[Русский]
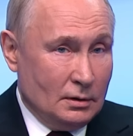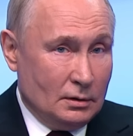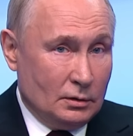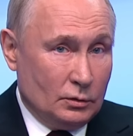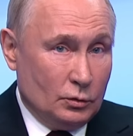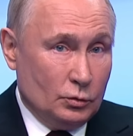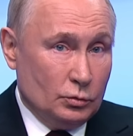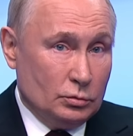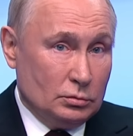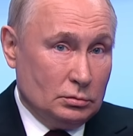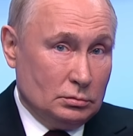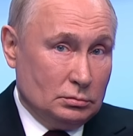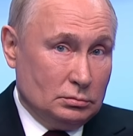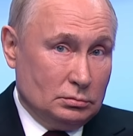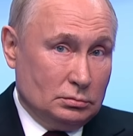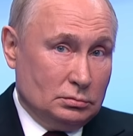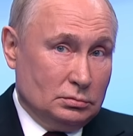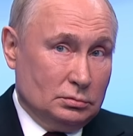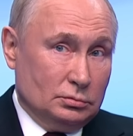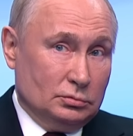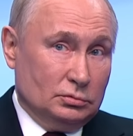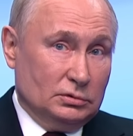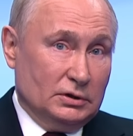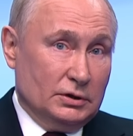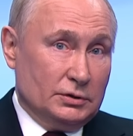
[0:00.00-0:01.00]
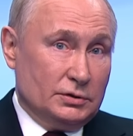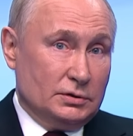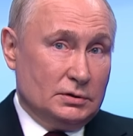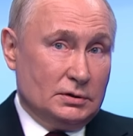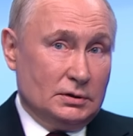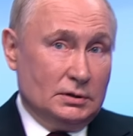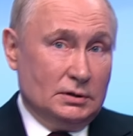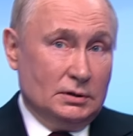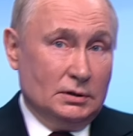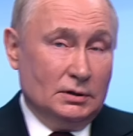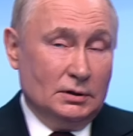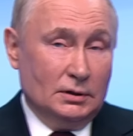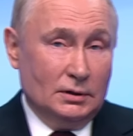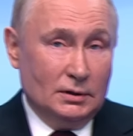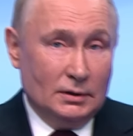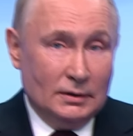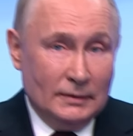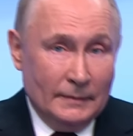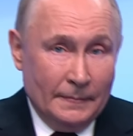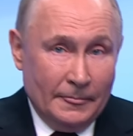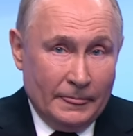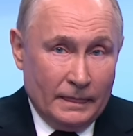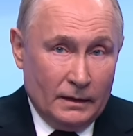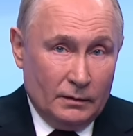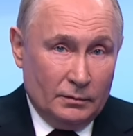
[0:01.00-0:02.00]
Ну, у нас и
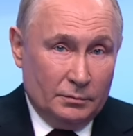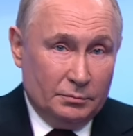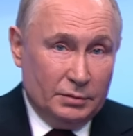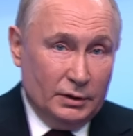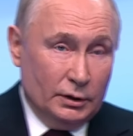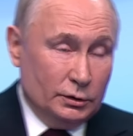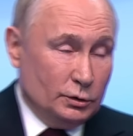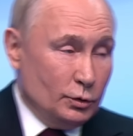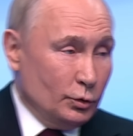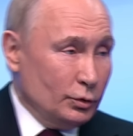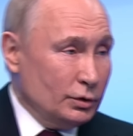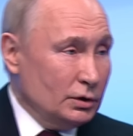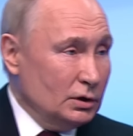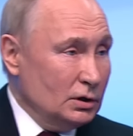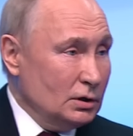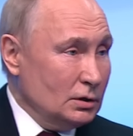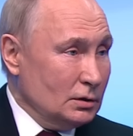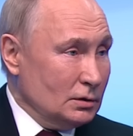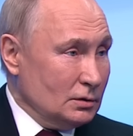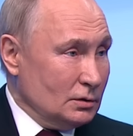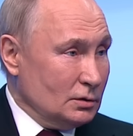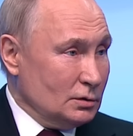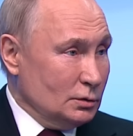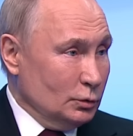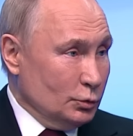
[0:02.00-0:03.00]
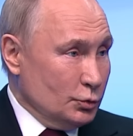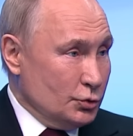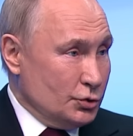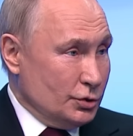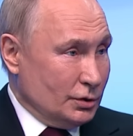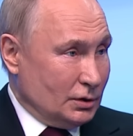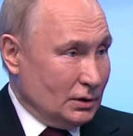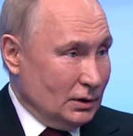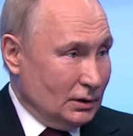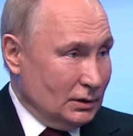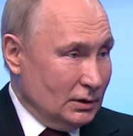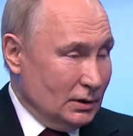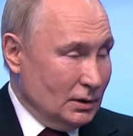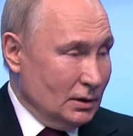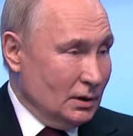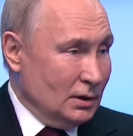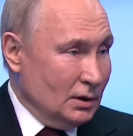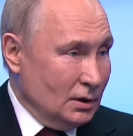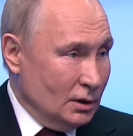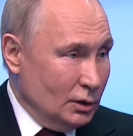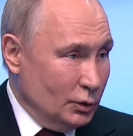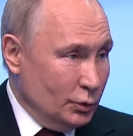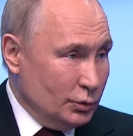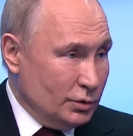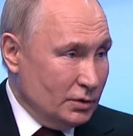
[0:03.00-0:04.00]
были другие случаи, когда
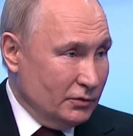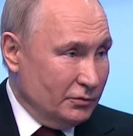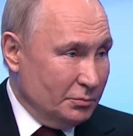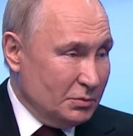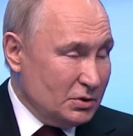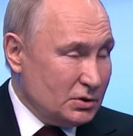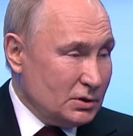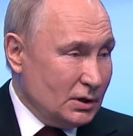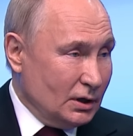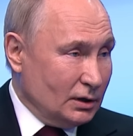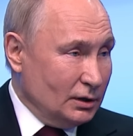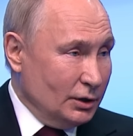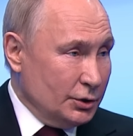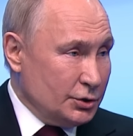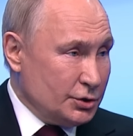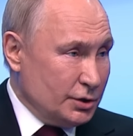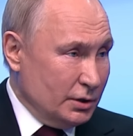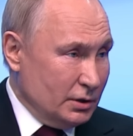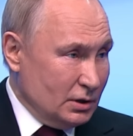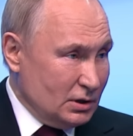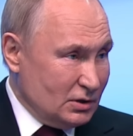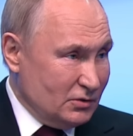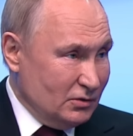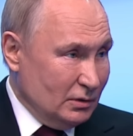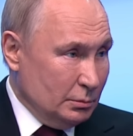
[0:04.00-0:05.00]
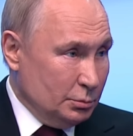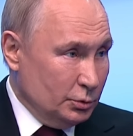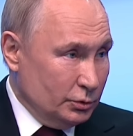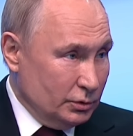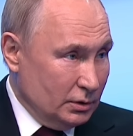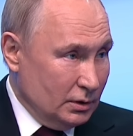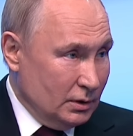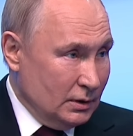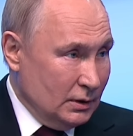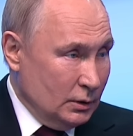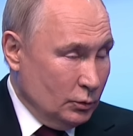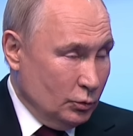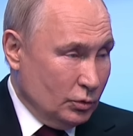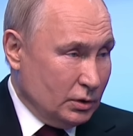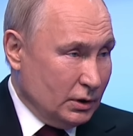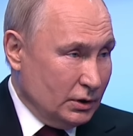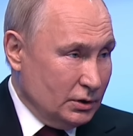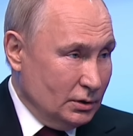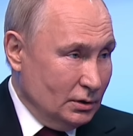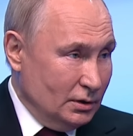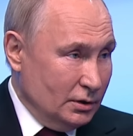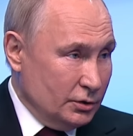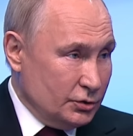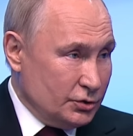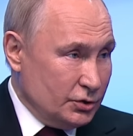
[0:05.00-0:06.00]
люди в местах лишения свободы
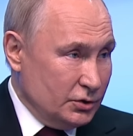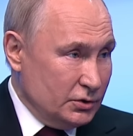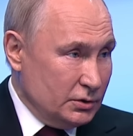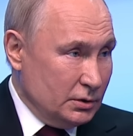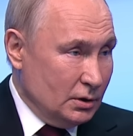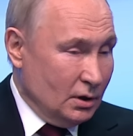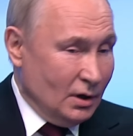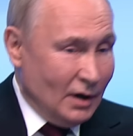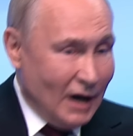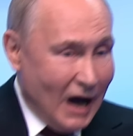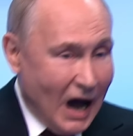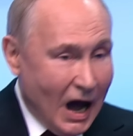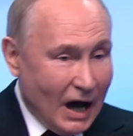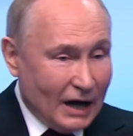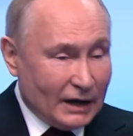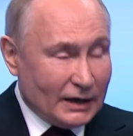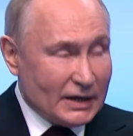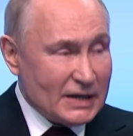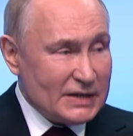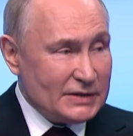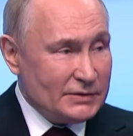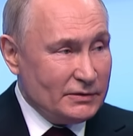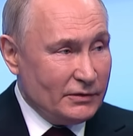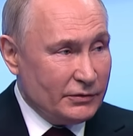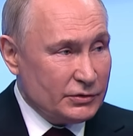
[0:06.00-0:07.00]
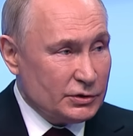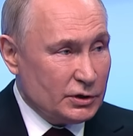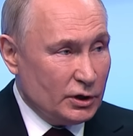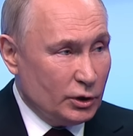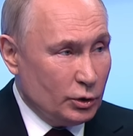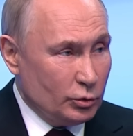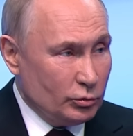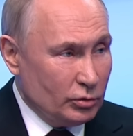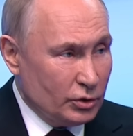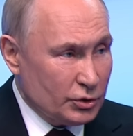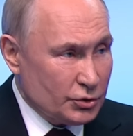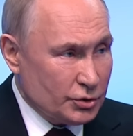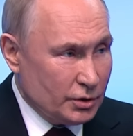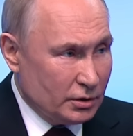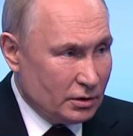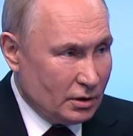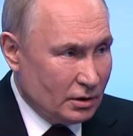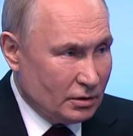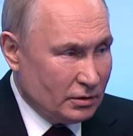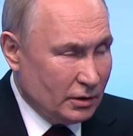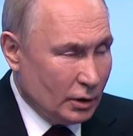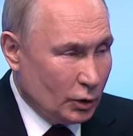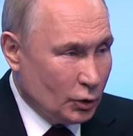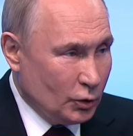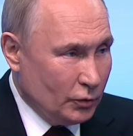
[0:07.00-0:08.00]
уходили из жизни. А разве в Соединенных
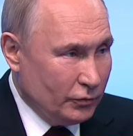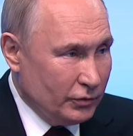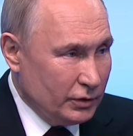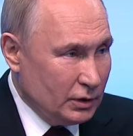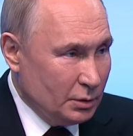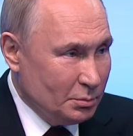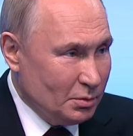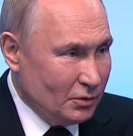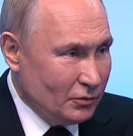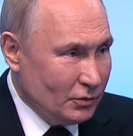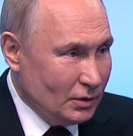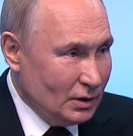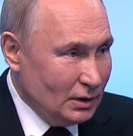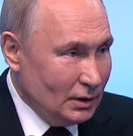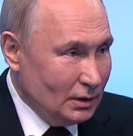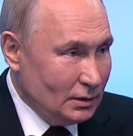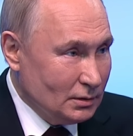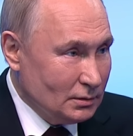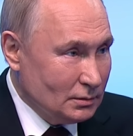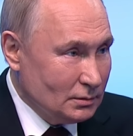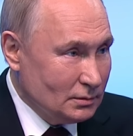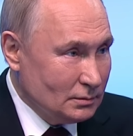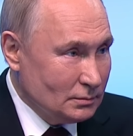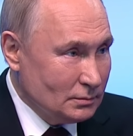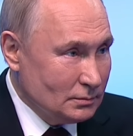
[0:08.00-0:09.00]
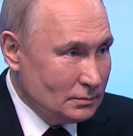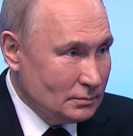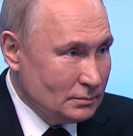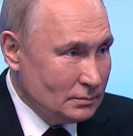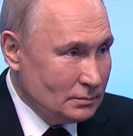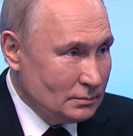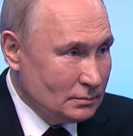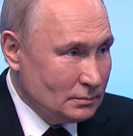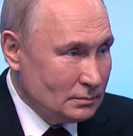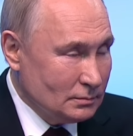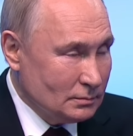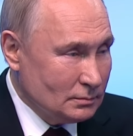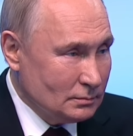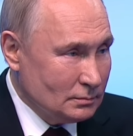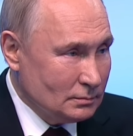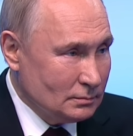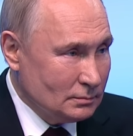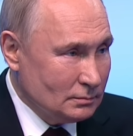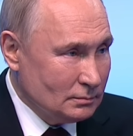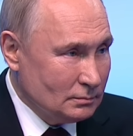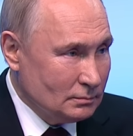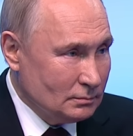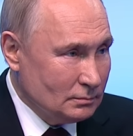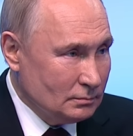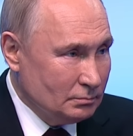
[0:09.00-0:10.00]
Штатах такого не бывало?
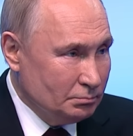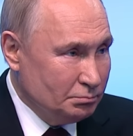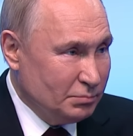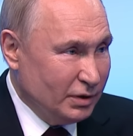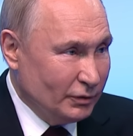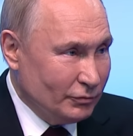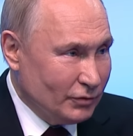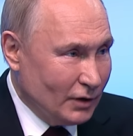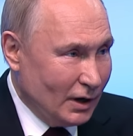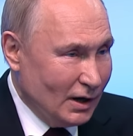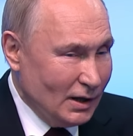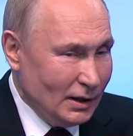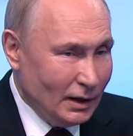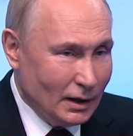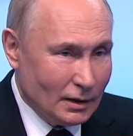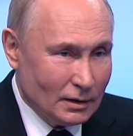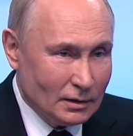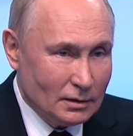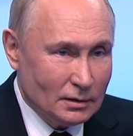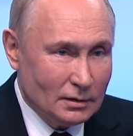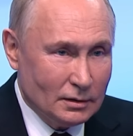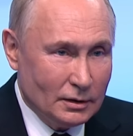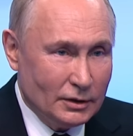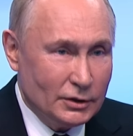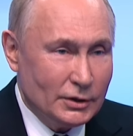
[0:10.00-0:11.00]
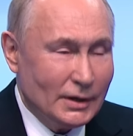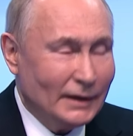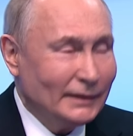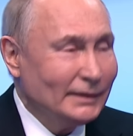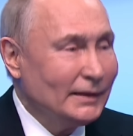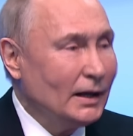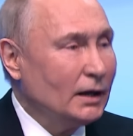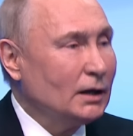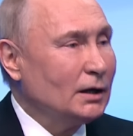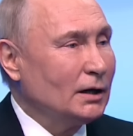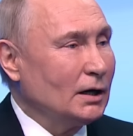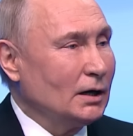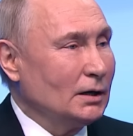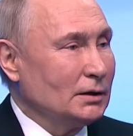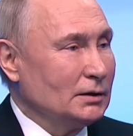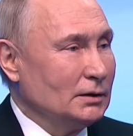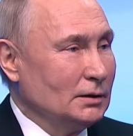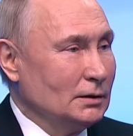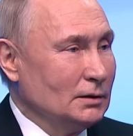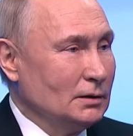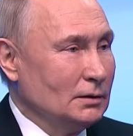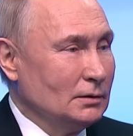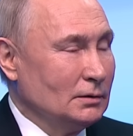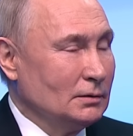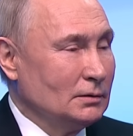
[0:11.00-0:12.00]
Бывало и
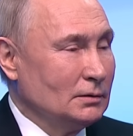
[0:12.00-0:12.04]
неоднократно.